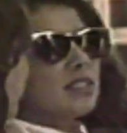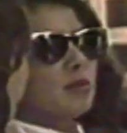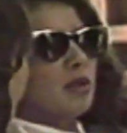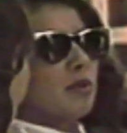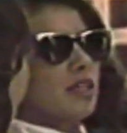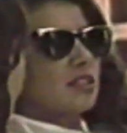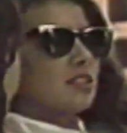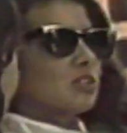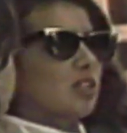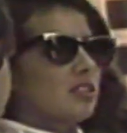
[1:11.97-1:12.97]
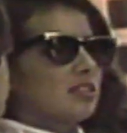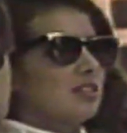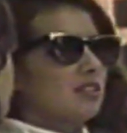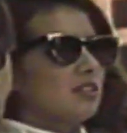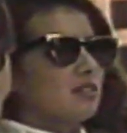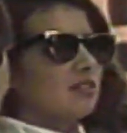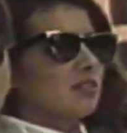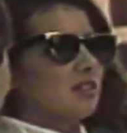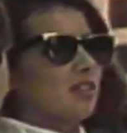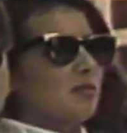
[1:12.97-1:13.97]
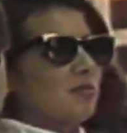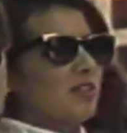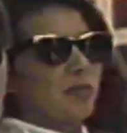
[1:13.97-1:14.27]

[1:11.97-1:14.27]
Como o sexo frágil, sou